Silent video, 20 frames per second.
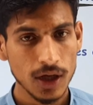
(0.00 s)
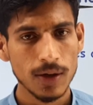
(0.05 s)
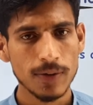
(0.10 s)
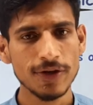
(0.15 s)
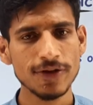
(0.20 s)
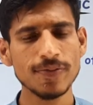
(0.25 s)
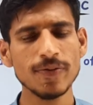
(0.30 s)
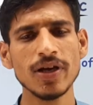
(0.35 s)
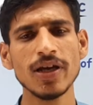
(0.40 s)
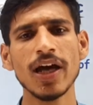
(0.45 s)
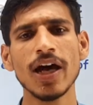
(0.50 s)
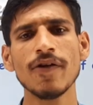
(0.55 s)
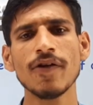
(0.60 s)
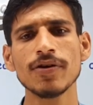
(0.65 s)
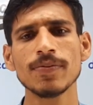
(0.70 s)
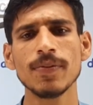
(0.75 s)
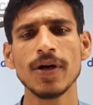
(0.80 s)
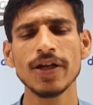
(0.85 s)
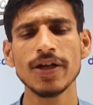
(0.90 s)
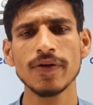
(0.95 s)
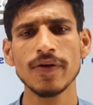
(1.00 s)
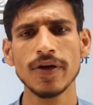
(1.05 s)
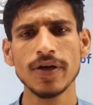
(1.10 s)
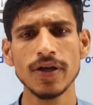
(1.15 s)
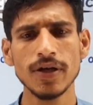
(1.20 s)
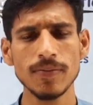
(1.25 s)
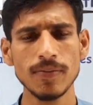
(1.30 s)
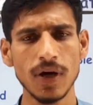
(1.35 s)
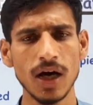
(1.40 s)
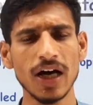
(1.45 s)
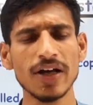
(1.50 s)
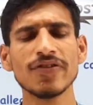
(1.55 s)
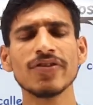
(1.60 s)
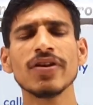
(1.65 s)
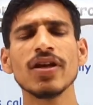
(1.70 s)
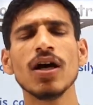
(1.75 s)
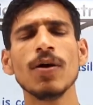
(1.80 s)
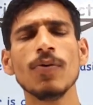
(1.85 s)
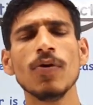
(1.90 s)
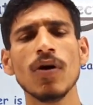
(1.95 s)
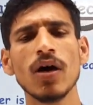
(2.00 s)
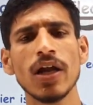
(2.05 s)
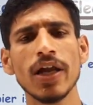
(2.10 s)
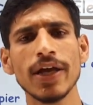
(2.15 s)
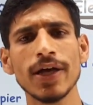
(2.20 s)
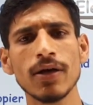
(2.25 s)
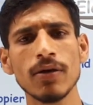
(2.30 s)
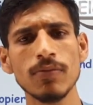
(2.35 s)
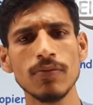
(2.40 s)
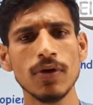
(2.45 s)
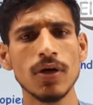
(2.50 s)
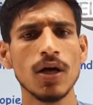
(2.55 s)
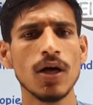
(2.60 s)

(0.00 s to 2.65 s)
अस्सलाम वालेकुम